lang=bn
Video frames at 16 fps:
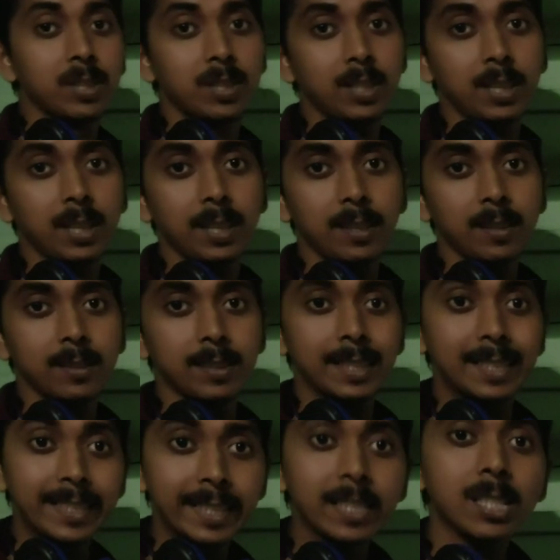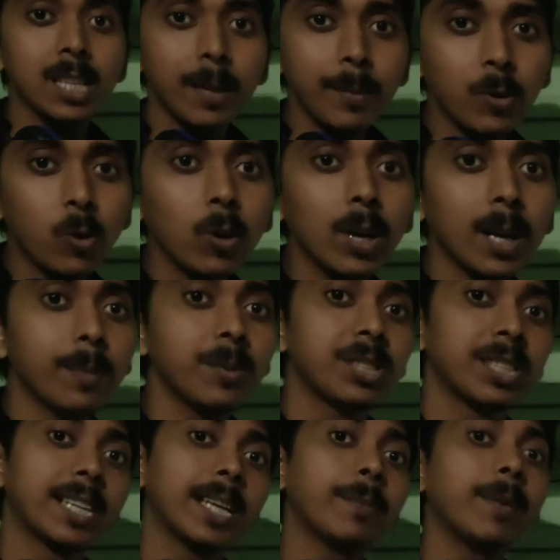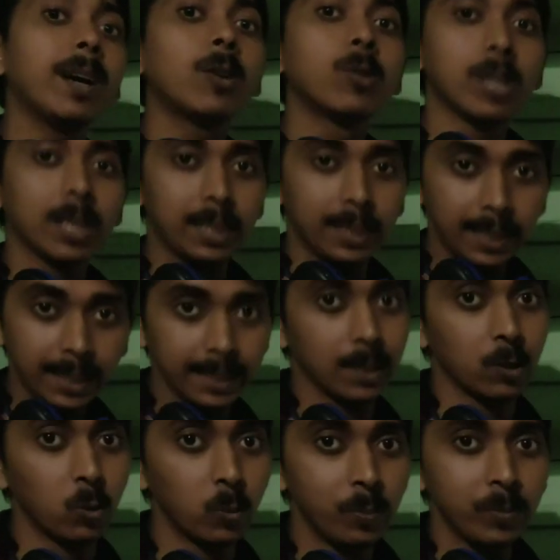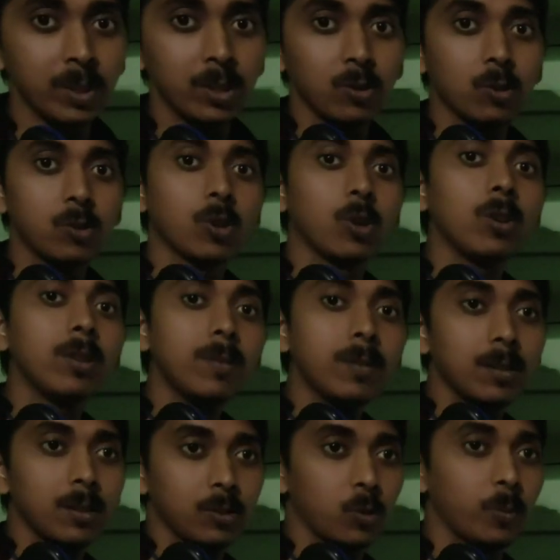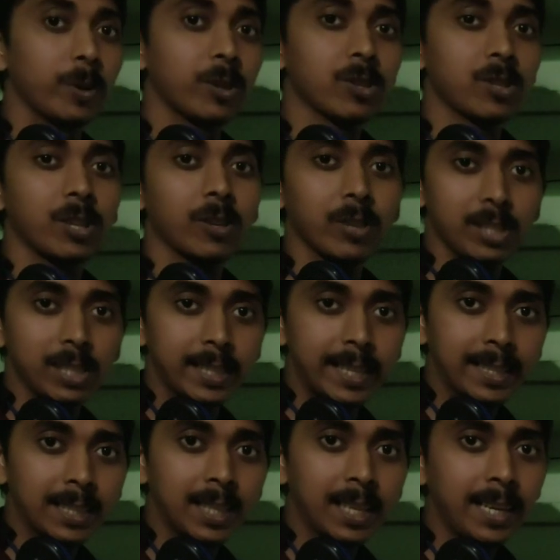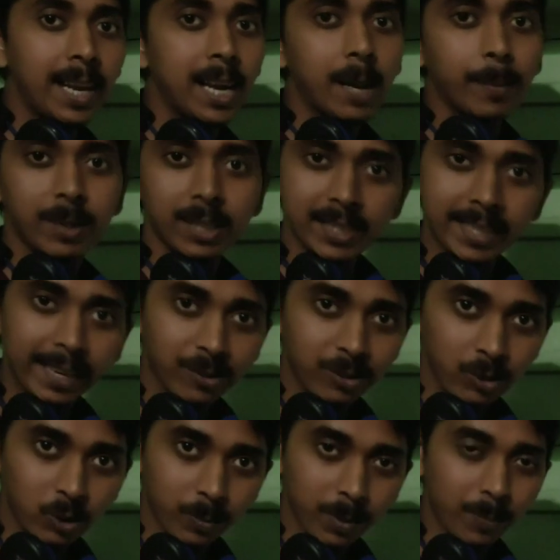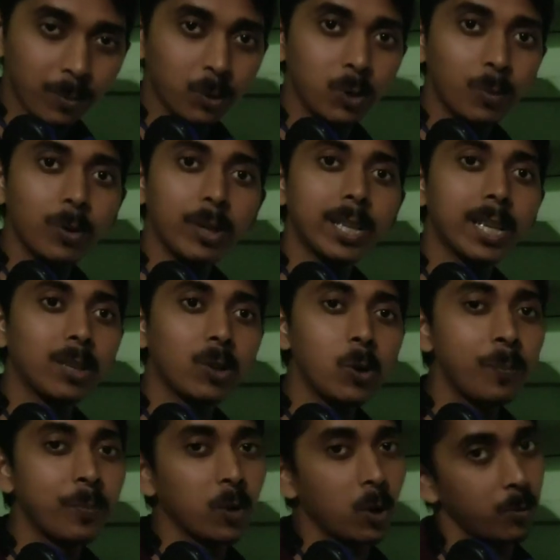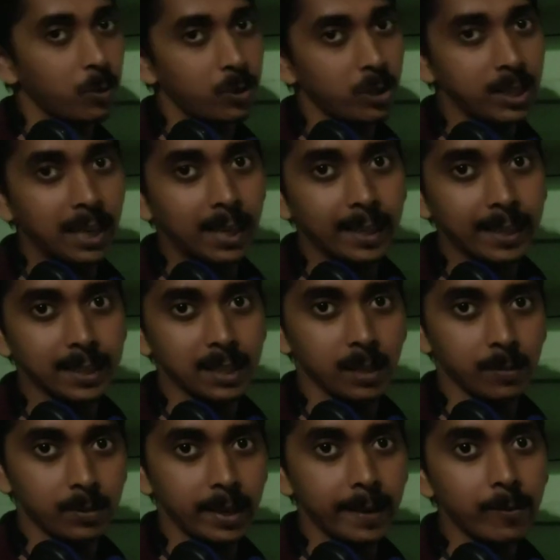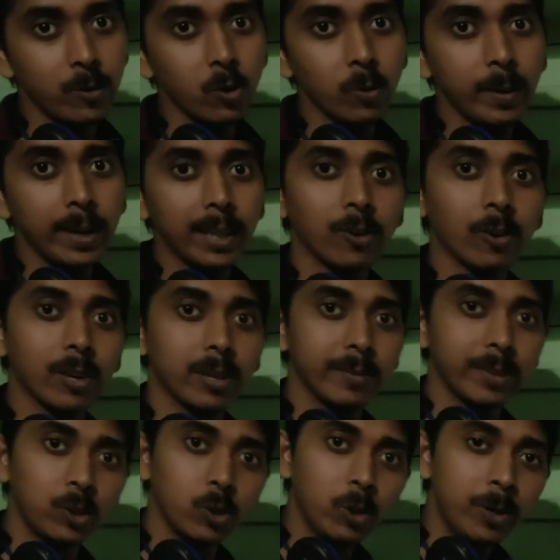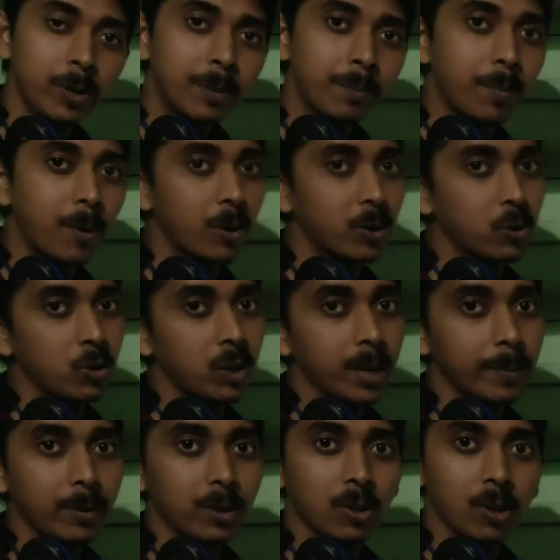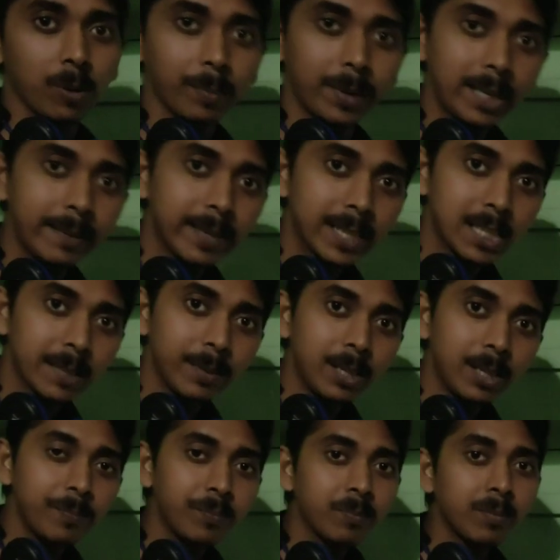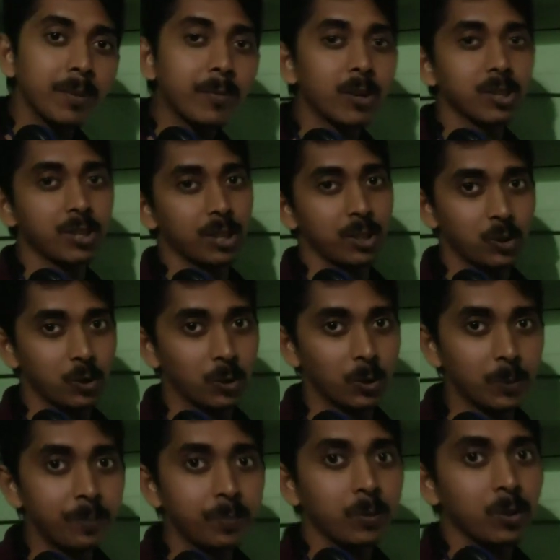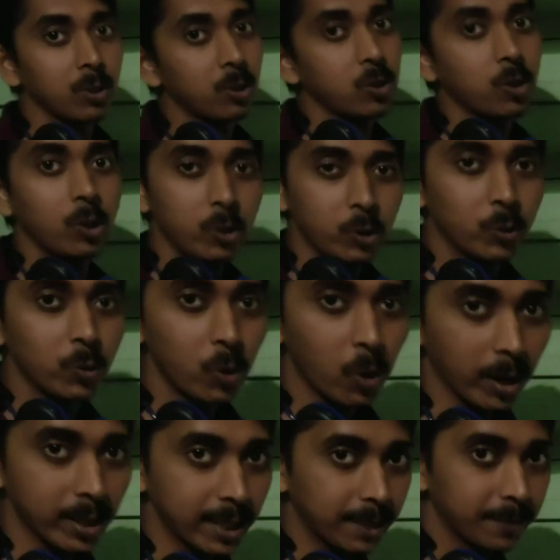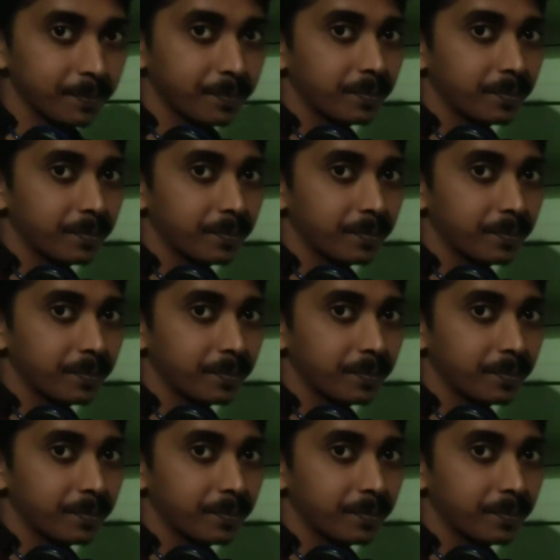যে যে ট্রিক্সটা আমি করলাম সেটাই বা কোথা থেকে এলো তো চলো সময় নষ্ট করে সেটা দেখতে থাকি আর আমাদের চ্যানেল যদি তোমরা প্রথম হয়ে থাকো অবশ্যই চ্যানেলটাকে সাবস্ক্রাইব করবে এই ধরনের ভিডিও পাওয়ার জন্য এবং কম্পিটিটিভ এক্সামের প্রিপারেশনের জন্য তো চলো শুরু করা যাক